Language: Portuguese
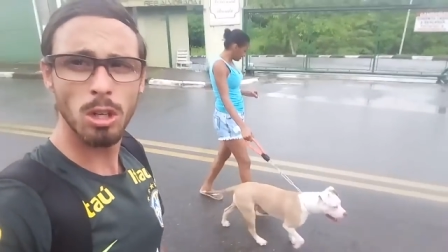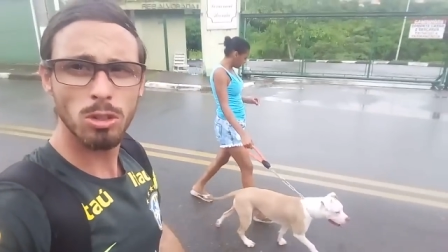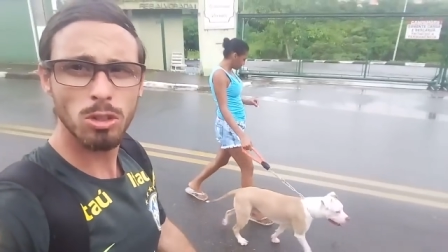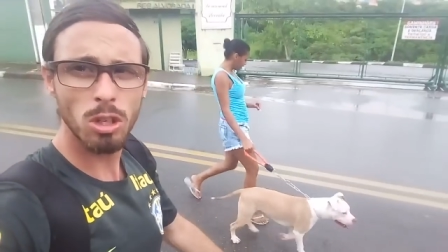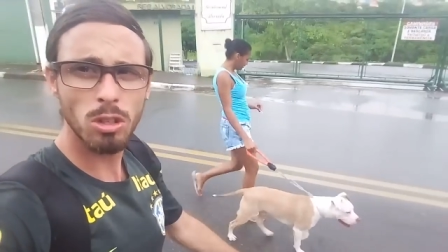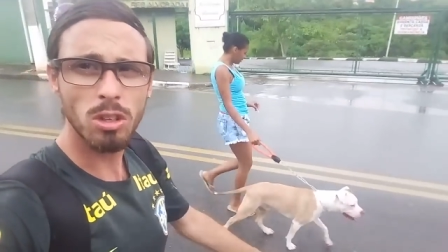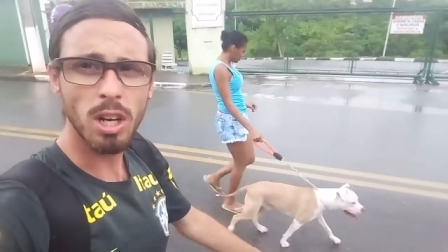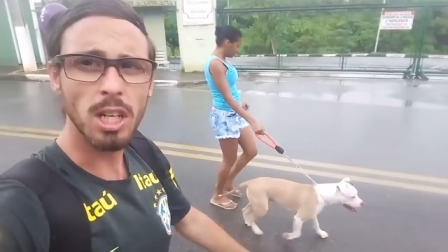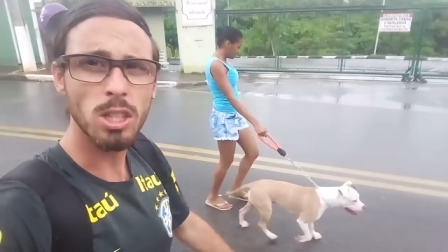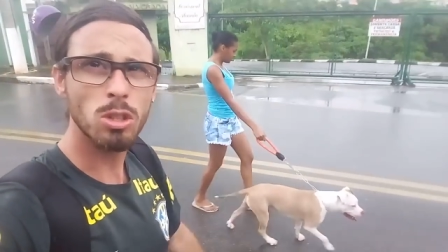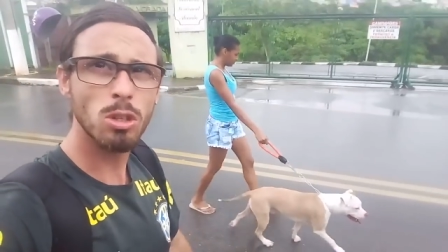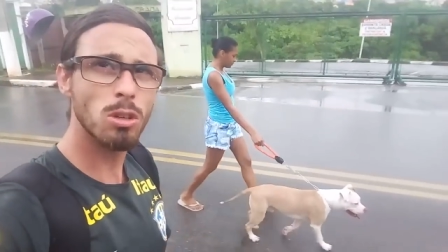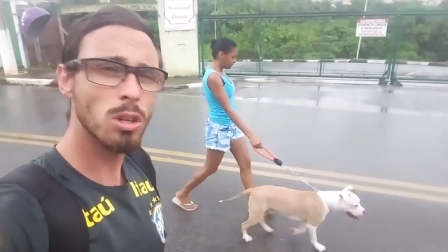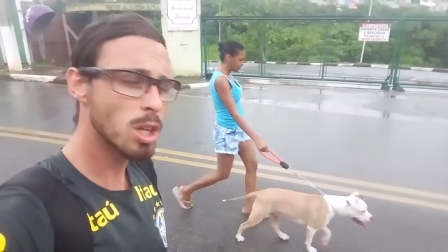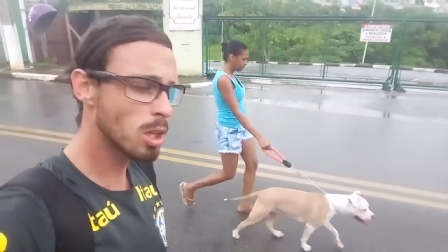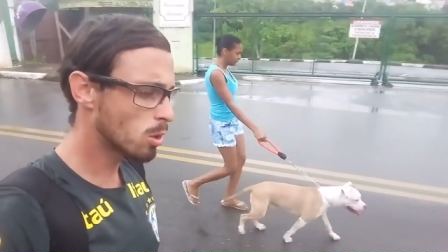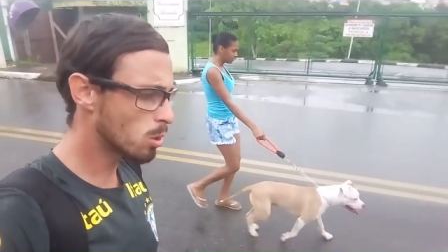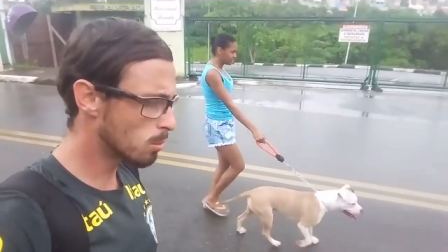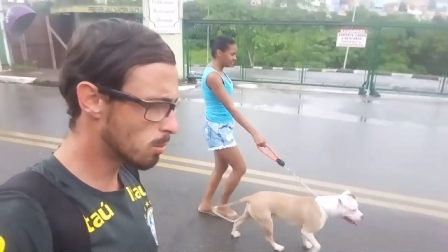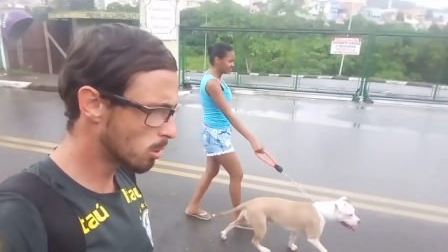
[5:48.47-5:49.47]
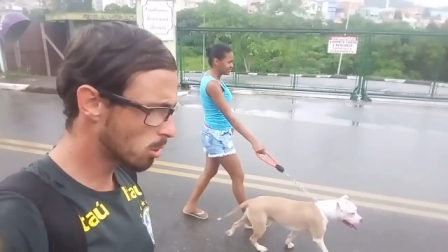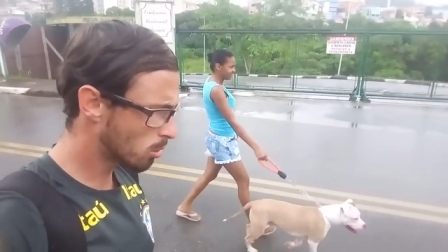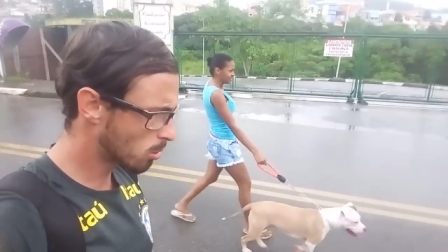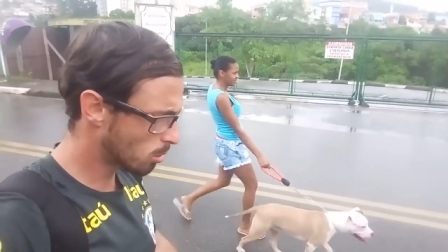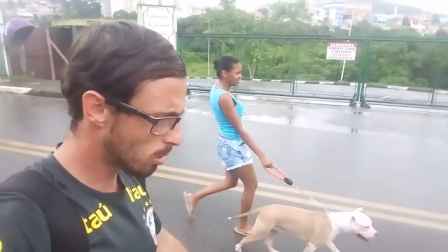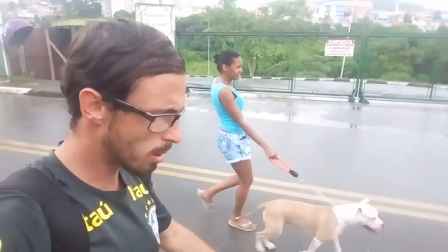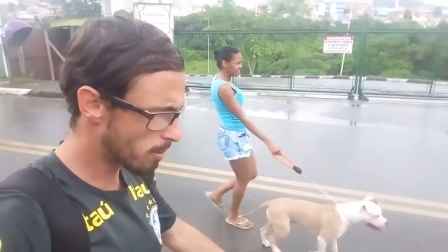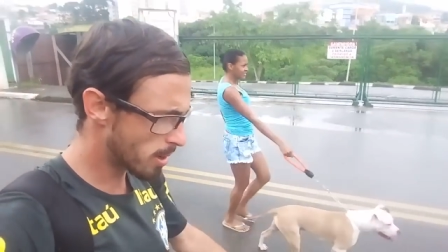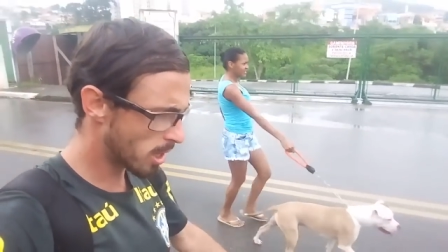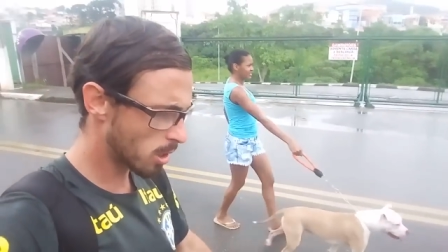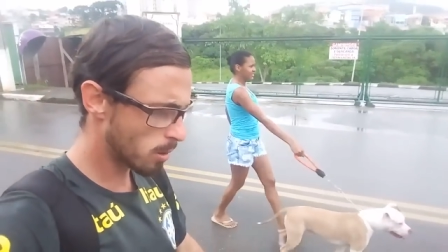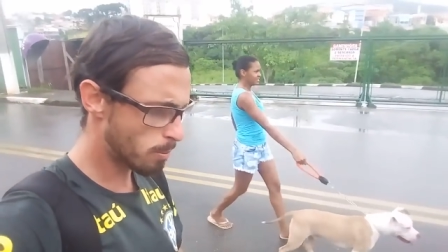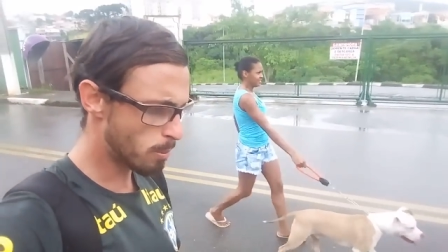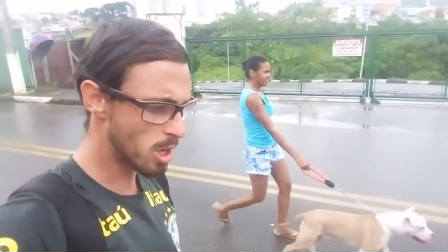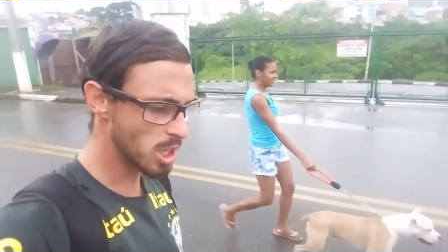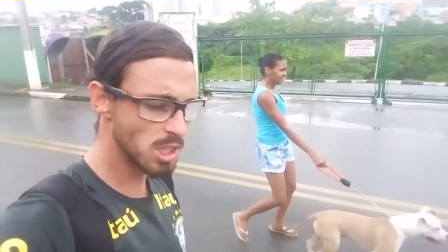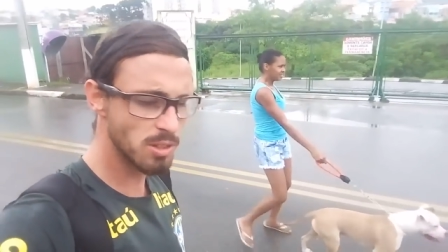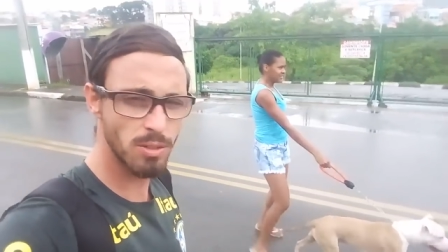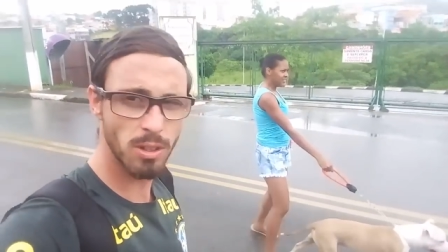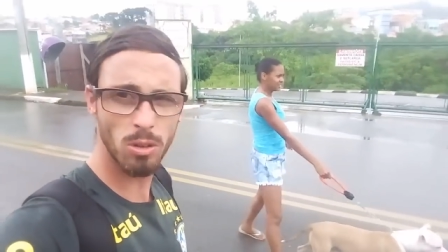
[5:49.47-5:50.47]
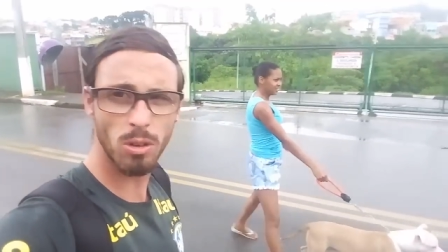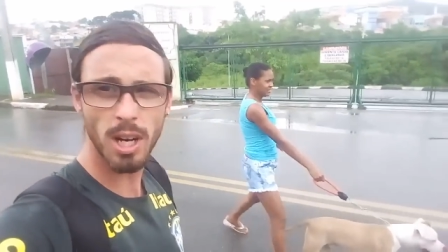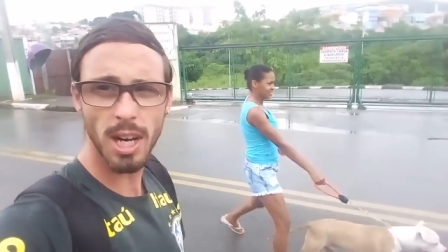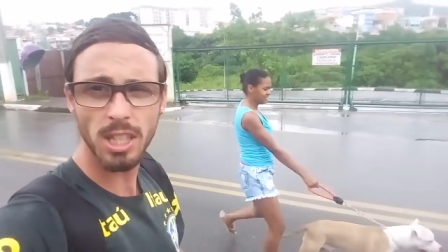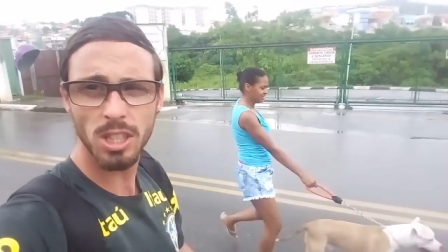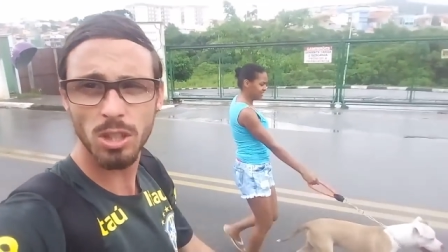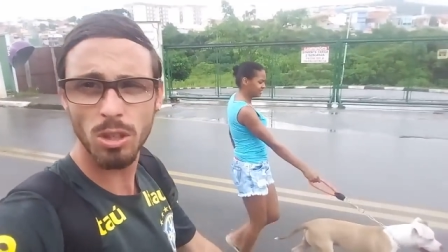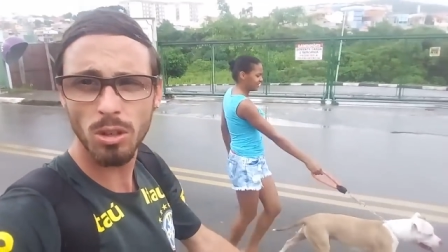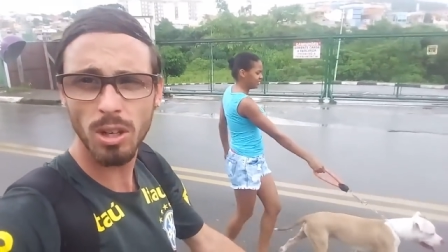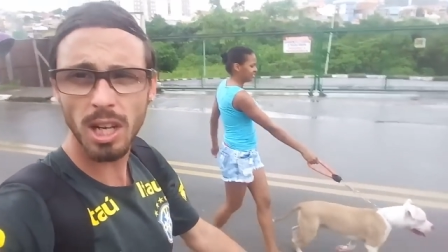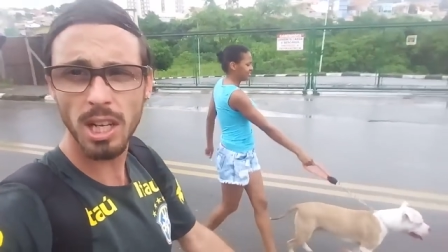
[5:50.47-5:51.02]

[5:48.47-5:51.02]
Os outros cachorros que tumultua, mano. Não pode ver um cachorro